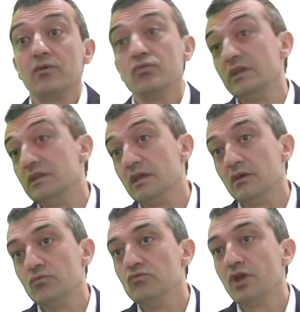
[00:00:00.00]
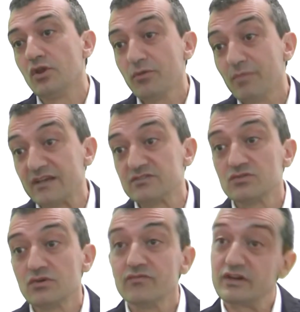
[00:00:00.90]
è quindi un ulteriore
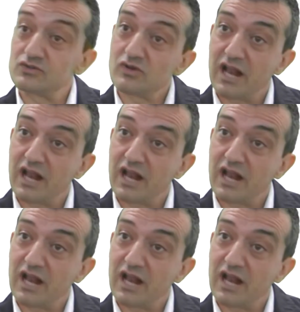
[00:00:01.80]
passo verso il